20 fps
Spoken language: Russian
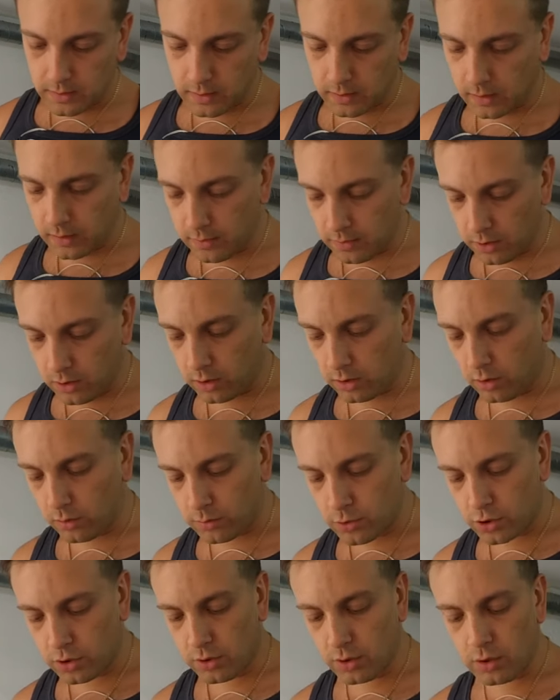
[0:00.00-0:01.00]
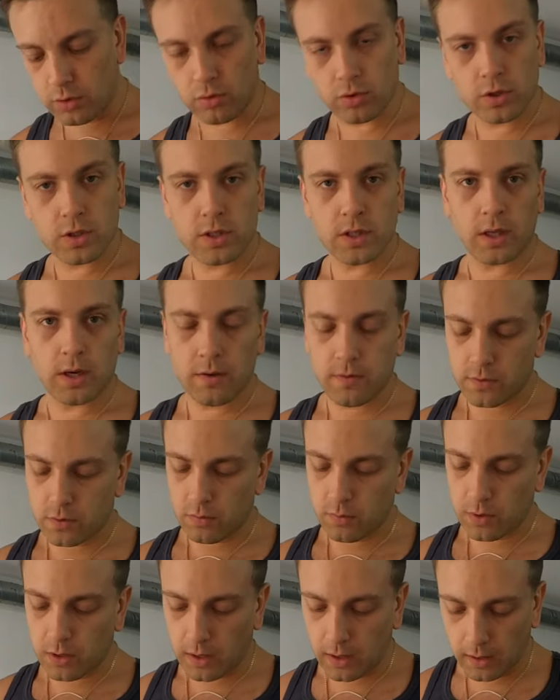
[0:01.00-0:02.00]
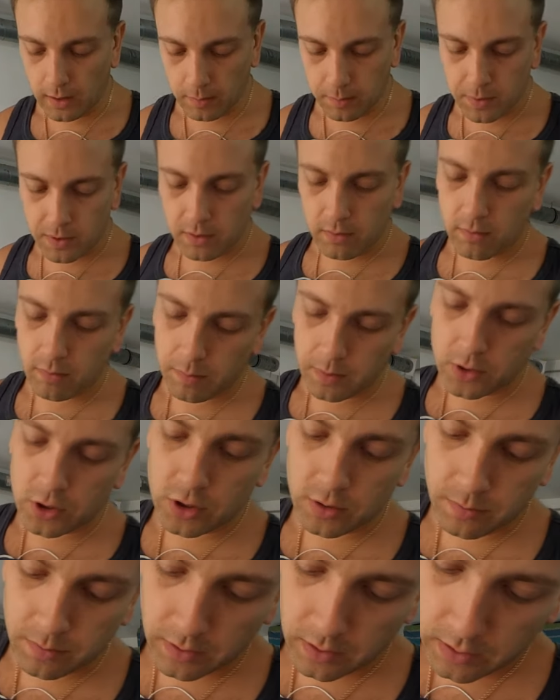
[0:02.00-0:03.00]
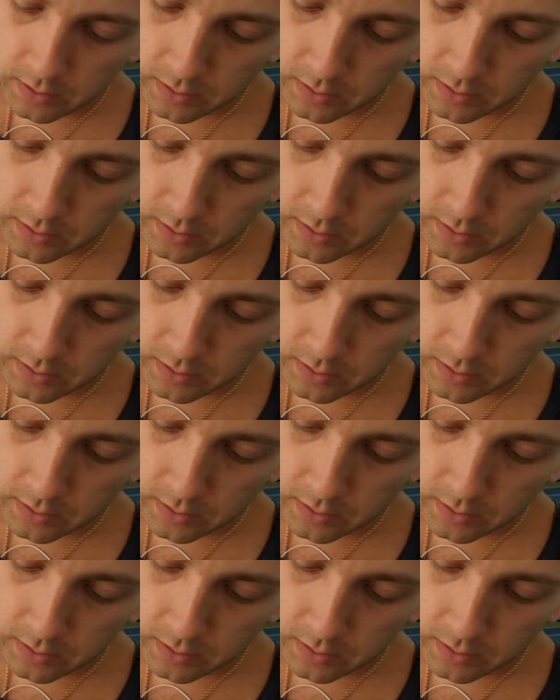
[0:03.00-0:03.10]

Это говорит о том, что их уже, скорее всего, меняли. Первый подшипник